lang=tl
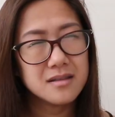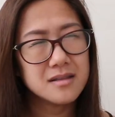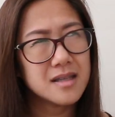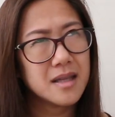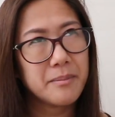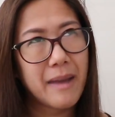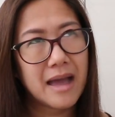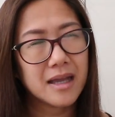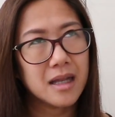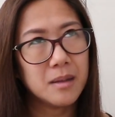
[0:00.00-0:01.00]
Zen
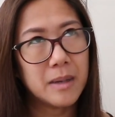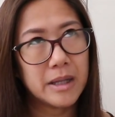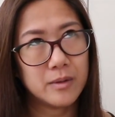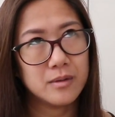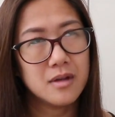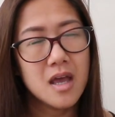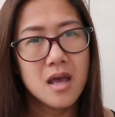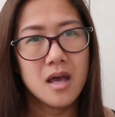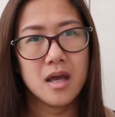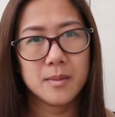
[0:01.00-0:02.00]
Bangle ba yun?
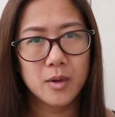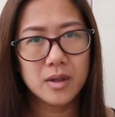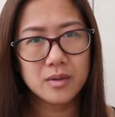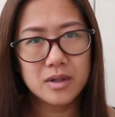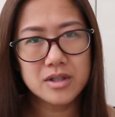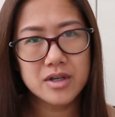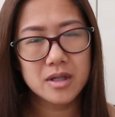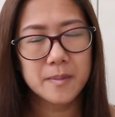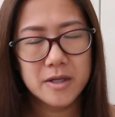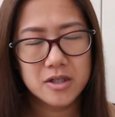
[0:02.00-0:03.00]
I'm going to insert
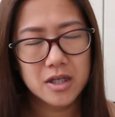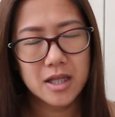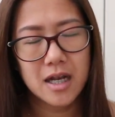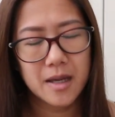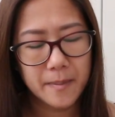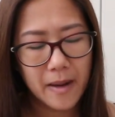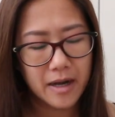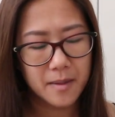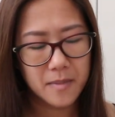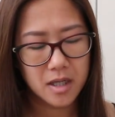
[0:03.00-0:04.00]
a picture na lang
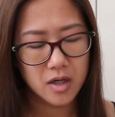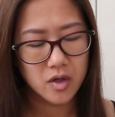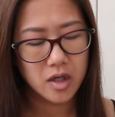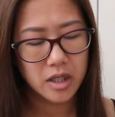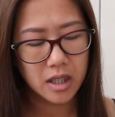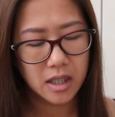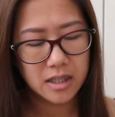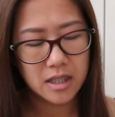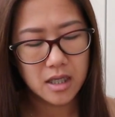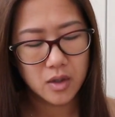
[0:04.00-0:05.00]
para magkaroon kayo ng
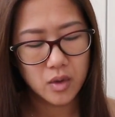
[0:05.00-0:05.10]
idea